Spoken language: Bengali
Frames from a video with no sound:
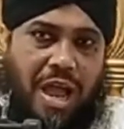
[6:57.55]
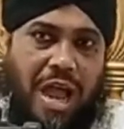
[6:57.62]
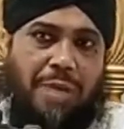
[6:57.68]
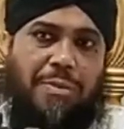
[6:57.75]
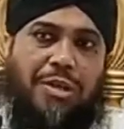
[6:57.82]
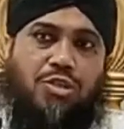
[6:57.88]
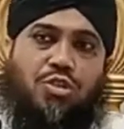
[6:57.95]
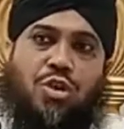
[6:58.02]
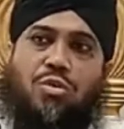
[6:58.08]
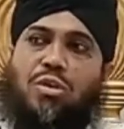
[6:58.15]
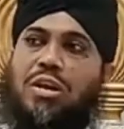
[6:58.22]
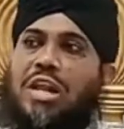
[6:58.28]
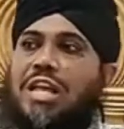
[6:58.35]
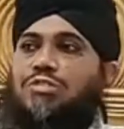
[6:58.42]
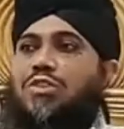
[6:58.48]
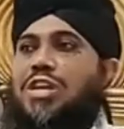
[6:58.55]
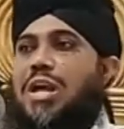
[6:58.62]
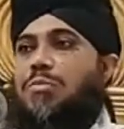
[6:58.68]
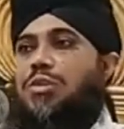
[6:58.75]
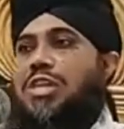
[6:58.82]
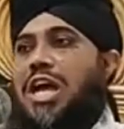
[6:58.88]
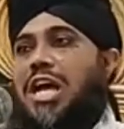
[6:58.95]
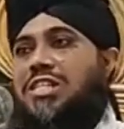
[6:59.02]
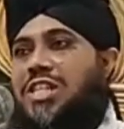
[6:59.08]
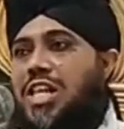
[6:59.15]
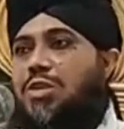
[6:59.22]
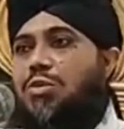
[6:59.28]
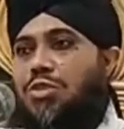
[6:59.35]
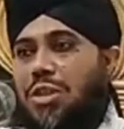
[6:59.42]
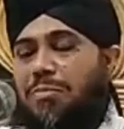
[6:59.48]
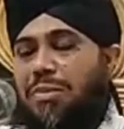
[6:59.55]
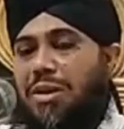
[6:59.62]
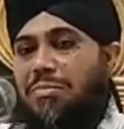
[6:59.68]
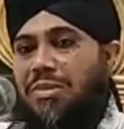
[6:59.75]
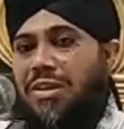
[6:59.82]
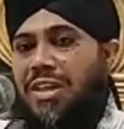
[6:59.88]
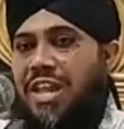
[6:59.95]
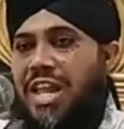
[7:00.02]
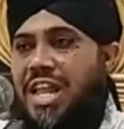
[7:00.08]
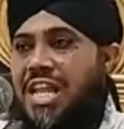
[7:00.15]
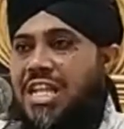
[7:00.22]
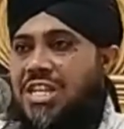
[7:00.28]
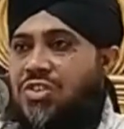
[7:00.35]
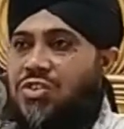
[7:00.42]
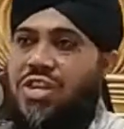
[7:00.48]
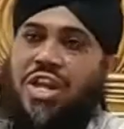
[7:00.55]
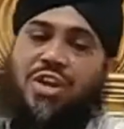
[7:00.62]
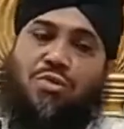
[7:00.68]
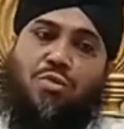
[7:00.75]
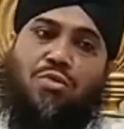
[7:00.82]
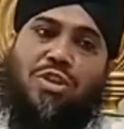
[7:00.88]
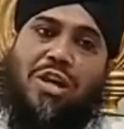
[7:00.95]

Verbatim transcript: আমার সকল নাজ আমত হাসিল করতে পারবে সেই রোজার